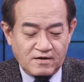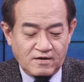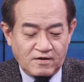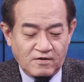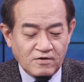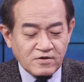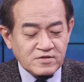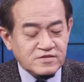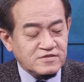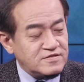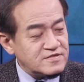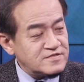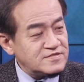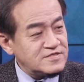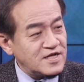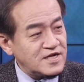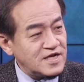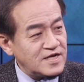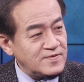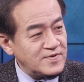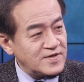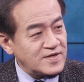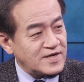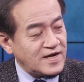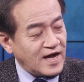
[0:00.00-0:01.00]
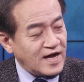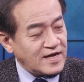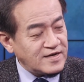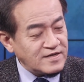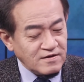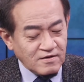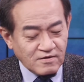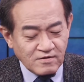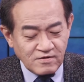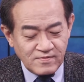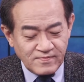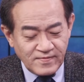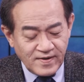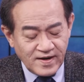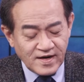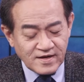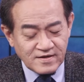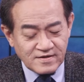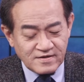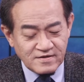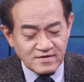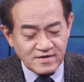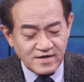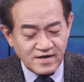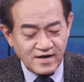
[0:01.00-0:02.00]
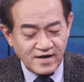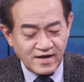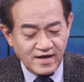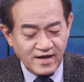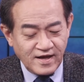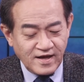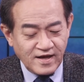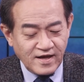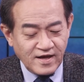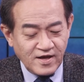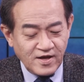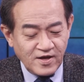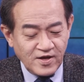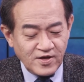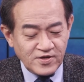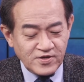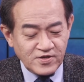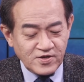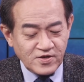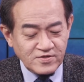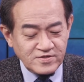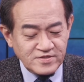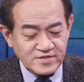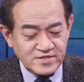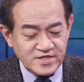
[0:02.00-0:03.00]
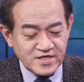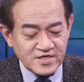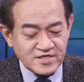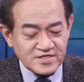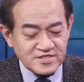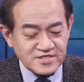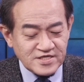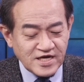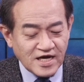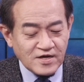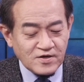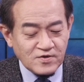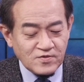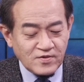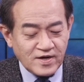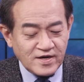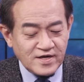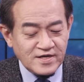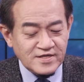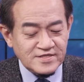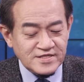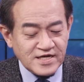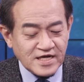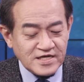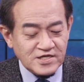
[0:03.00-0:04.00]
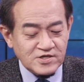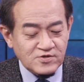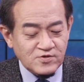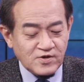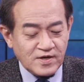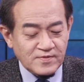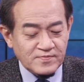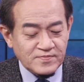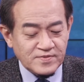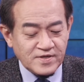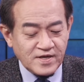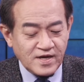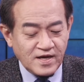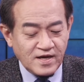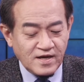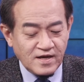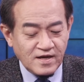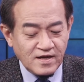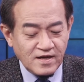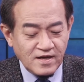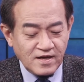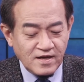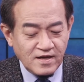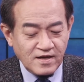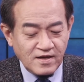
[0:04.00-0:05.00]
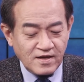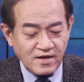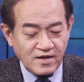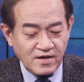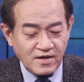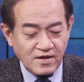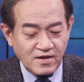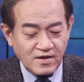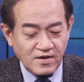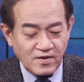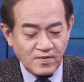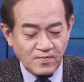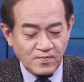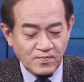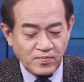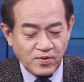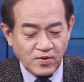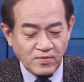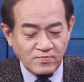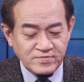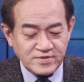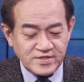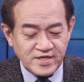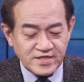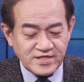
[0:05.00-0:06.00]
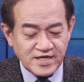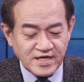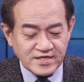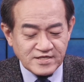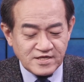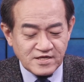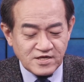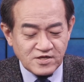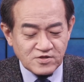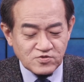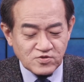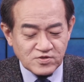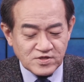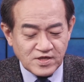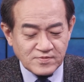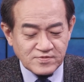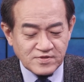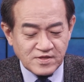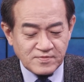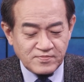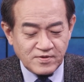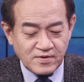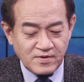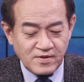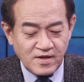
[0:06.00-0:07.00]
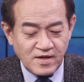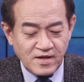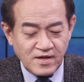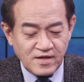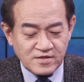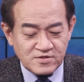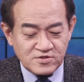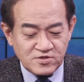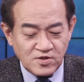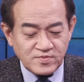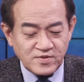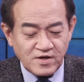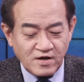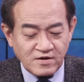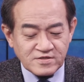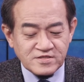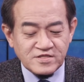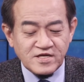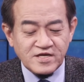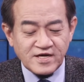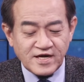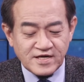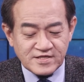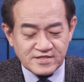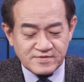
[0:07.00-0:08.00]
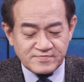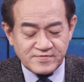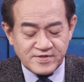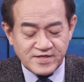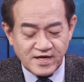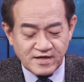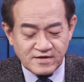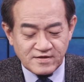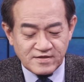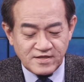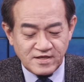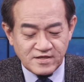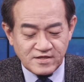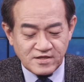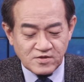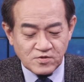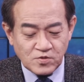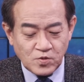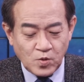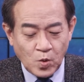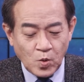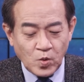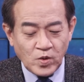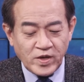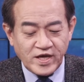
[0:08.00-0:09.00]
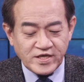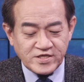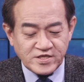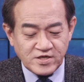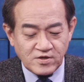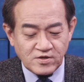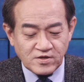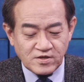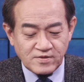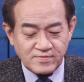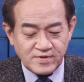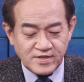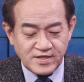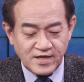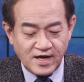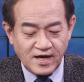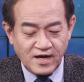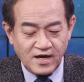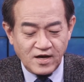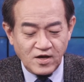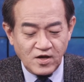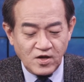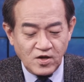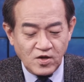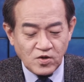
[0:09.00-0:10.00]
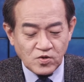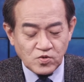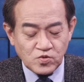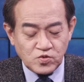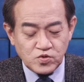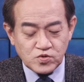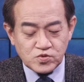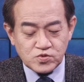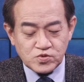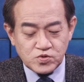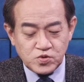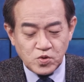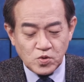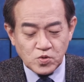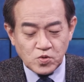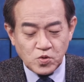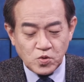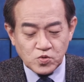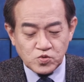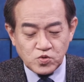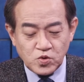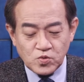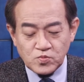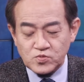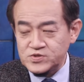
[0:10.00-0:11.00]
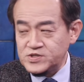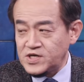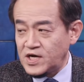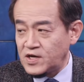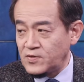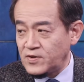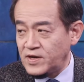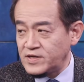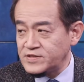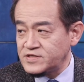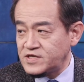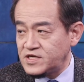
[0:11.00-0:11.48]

어떤 사람이 간이 얼마나 크길래 현직 장관의 사진과 함께 범죄 사실 이것도 제가 볼때 전부 엉터리 같습니다. 그런데 저는 공개 처형입니다. 국토교통부 장관